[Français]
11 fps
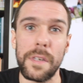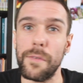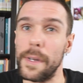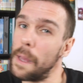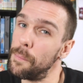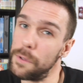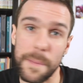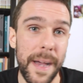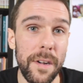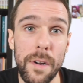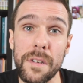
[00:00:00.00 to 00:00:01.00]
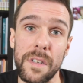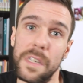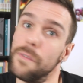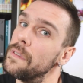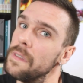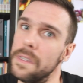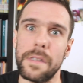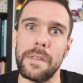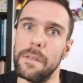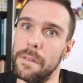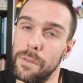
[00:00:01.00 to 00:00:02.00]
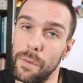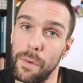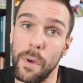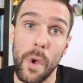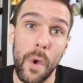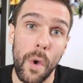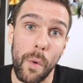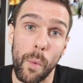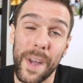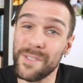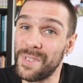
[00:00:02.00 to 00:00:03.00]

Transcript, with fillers: qui vont être un peu démagogues, qui vont essayer de, ouais, de